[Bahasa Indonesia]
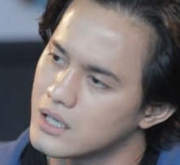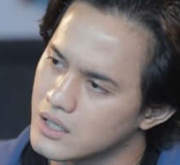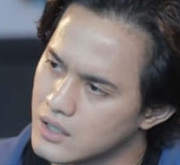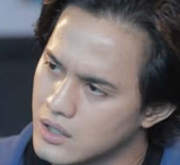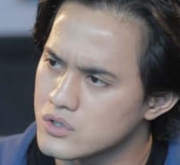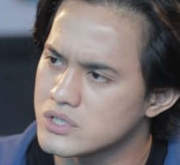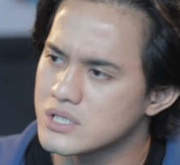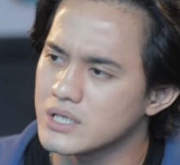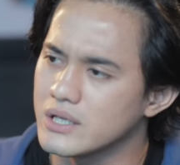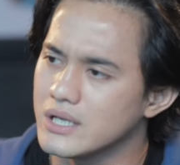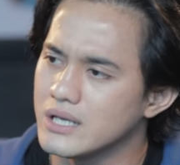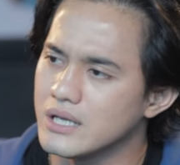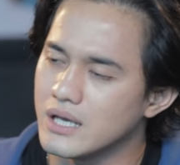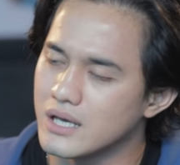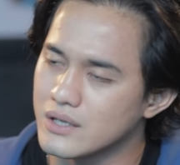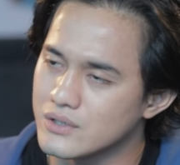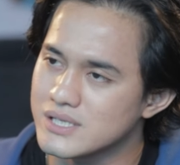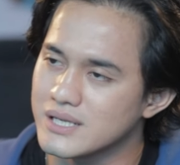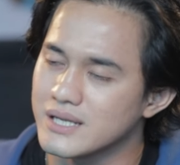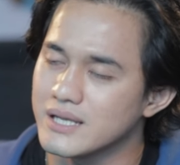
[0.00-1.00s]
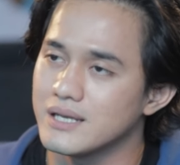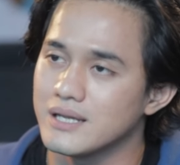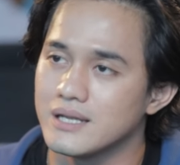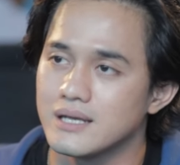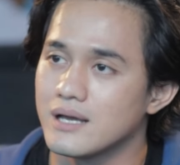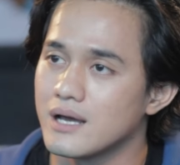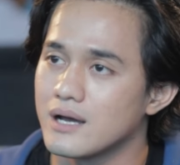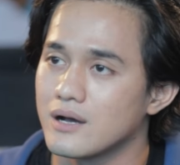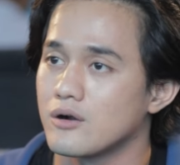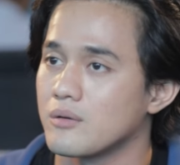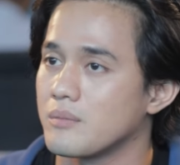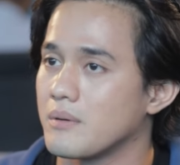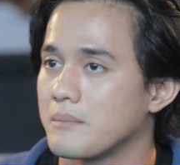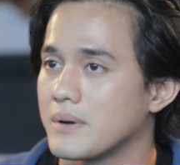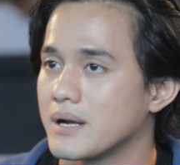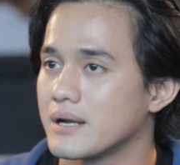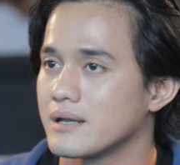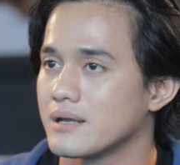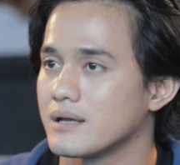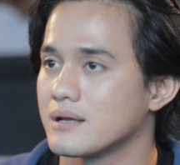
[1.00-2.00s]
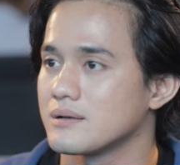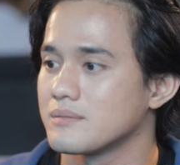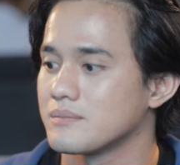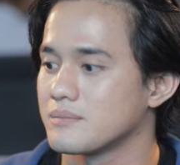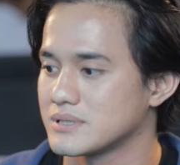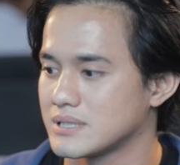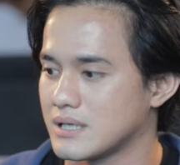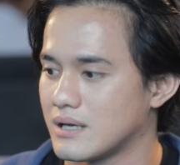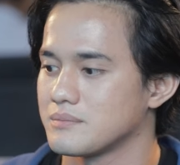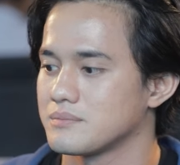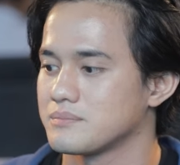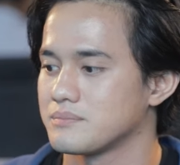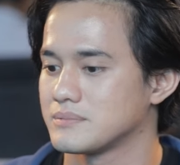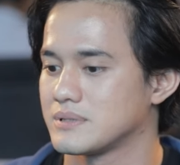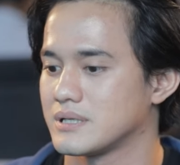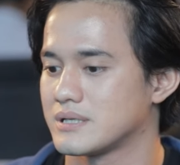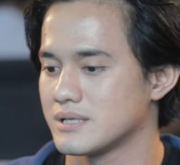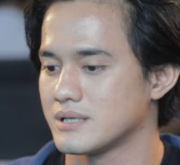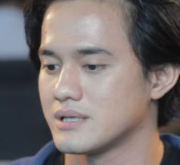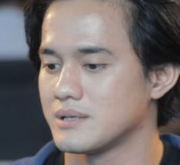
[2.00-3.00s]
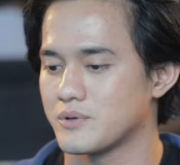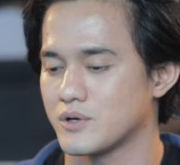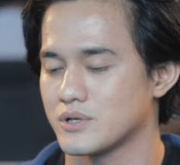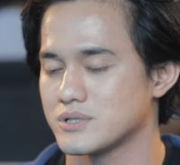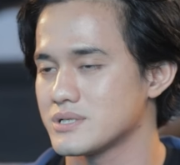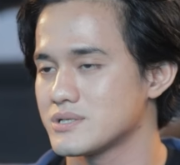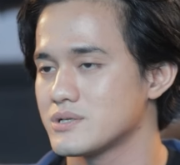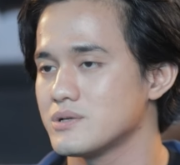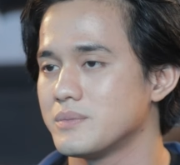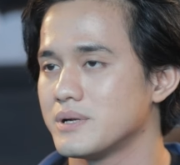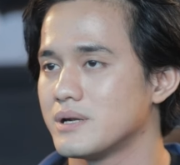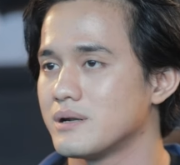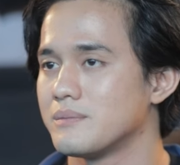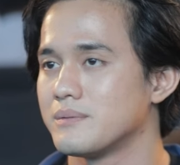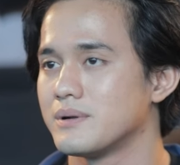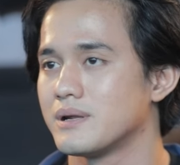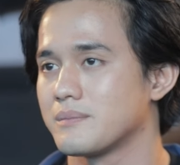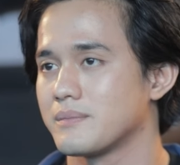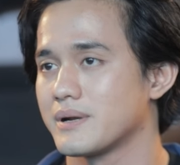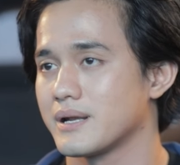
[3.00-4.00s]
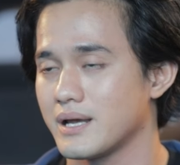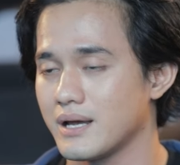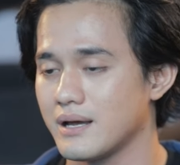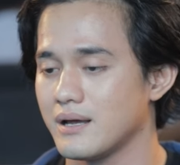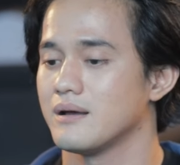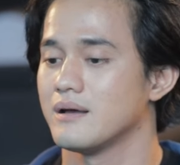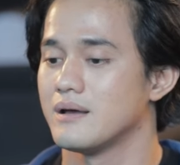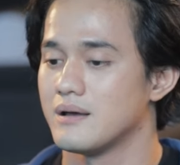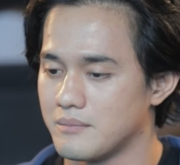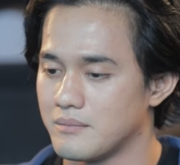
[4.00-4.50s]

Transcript: harusnya gini harusnya gini nggak kalau pamannya saat terjadi proses tuh benar-benar mereka